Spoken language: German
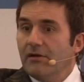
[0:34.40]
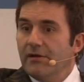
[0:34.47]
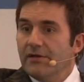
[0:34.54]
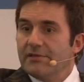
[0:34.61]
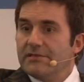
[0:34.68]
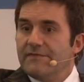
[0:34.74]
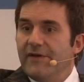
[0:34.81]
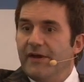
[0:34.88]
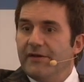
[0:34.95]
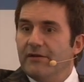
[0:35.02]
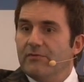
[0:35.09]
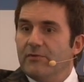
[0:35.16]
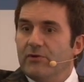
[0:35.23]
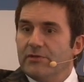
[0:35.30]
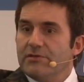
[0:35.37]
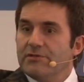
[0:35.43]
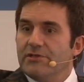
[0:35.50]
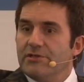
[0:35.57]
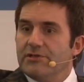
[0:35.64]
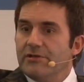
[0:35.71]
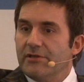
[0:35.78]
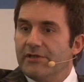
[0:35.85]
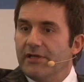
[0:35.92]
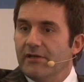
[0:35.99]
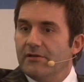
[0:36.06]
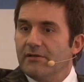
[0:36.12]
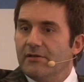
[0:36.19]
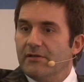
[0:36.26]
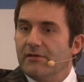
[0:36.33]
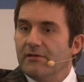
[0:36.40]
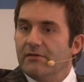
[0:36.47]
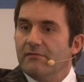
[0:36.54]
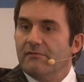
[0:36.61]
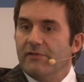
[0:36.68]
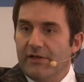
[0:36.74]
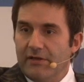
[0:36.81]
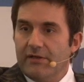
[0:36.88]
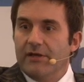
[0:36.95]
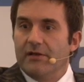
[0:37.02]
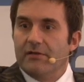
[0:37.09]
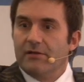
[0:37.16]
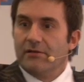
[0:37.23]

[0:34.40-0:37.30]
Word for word: Ist Werner im roten T-Shirt, ja? Werner, ja?